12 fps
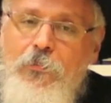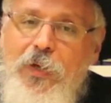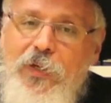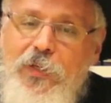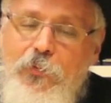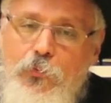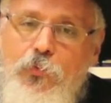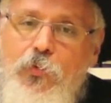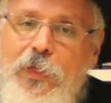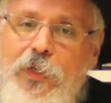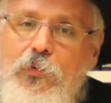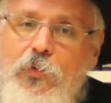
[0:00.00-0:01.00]
par l'étude de
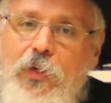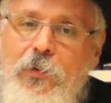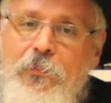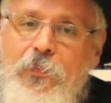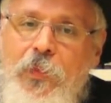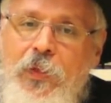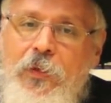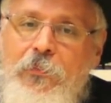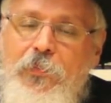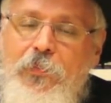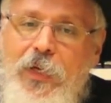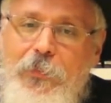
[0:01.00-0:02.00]
la Torah,
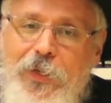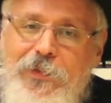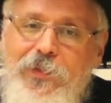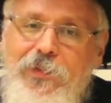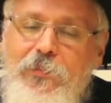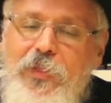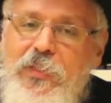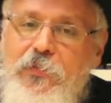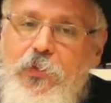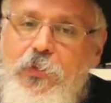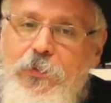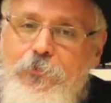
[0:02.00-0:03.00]
par la pratique des
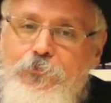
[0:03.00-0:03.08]
mitzvot.